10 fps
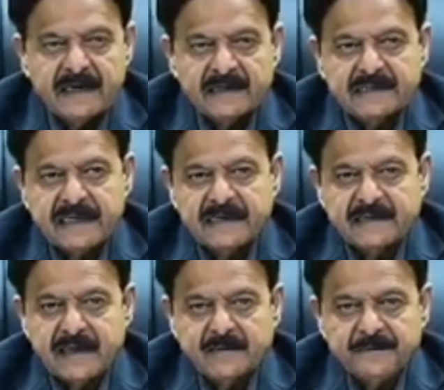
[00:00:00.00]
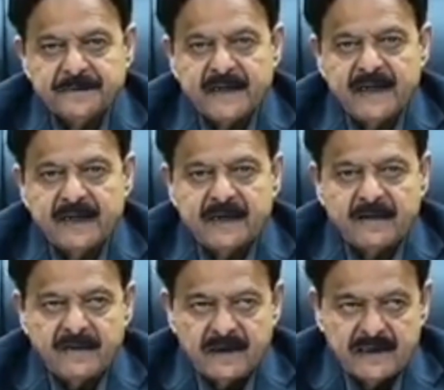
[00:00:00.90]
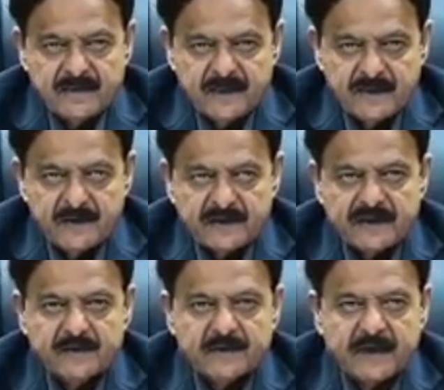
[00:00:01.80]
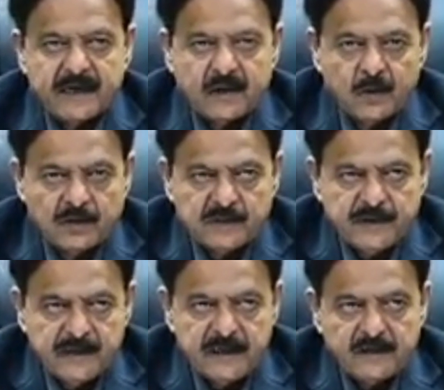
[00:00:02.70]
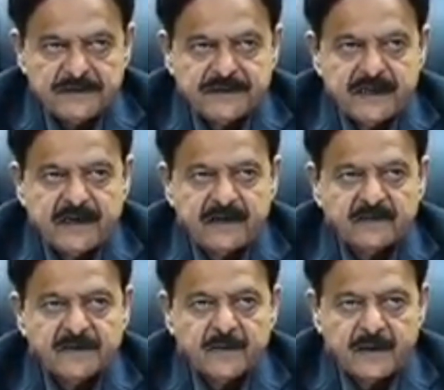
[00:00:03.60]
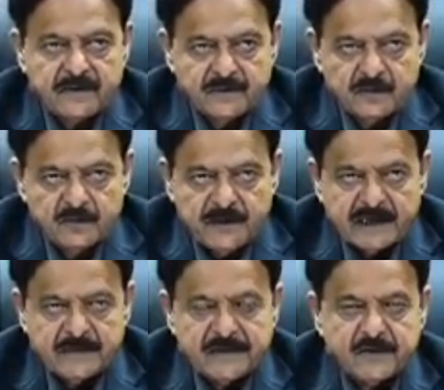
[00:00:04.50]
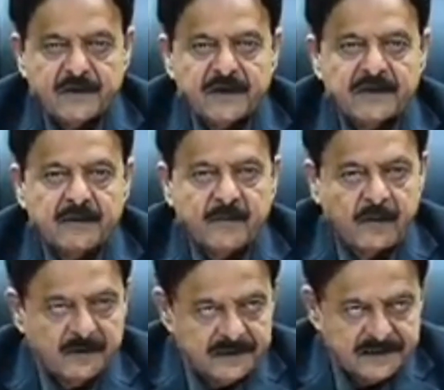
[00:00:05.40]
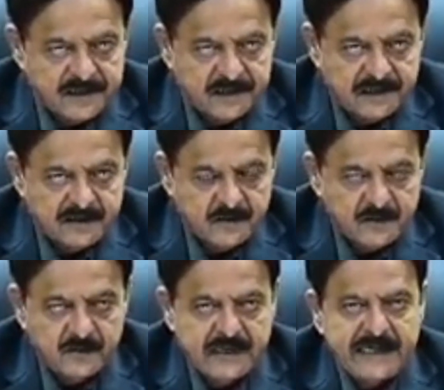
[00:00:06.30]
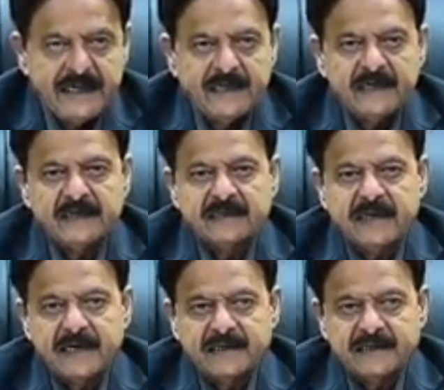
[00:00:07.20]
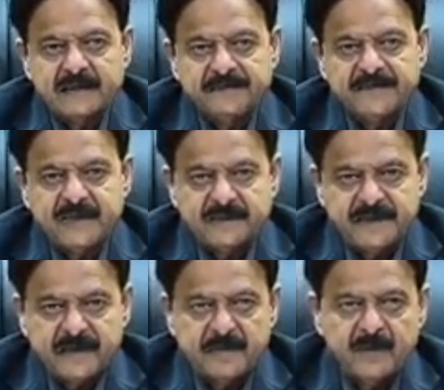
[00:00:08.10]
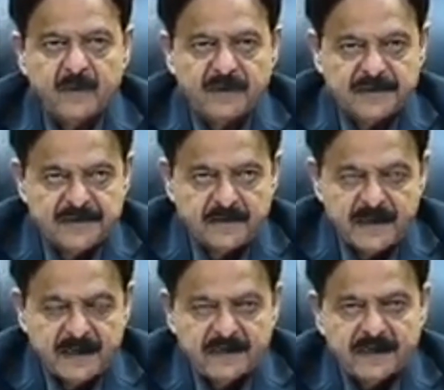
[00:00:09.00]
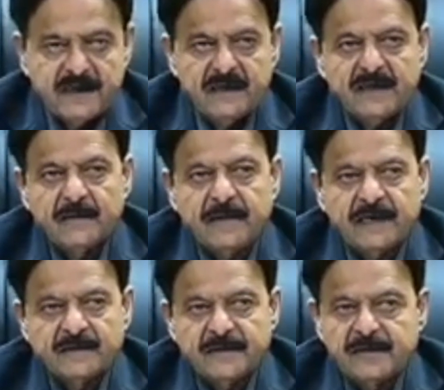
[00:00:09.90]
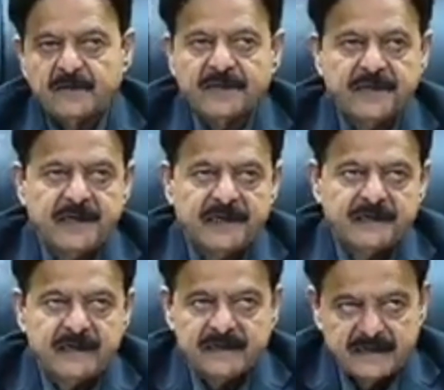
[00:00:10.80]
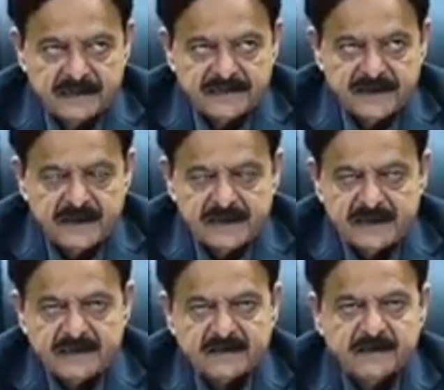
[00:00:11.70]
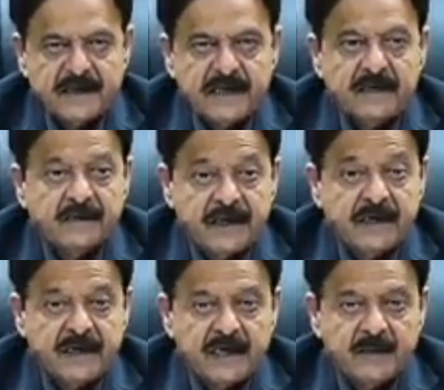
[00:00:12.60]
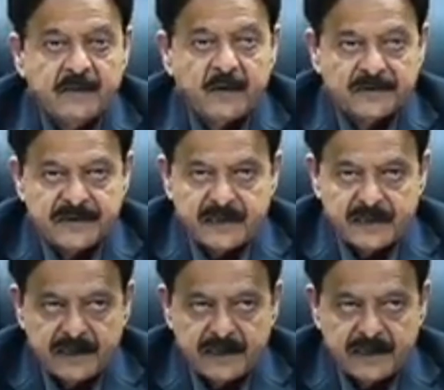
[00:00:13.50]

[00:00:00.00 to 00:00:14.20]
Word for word: चाहे एग्ज़ाम का वॉल्यूम भी बहुत कम था कोर्स भी रिड्यूस था लेकिन उसके बावजूद बाद बच्चों के रिजल्ट बहुत अच्छे थे जिन्होंने साइंस सब्जेक्ट में बहुत अच्छी मेहनत की लेकिन बाद बच्चों के रिजल्ट इतने अच्छे नहीं थे जिसमें डी और ई e ग्रेड भी बहुत सारे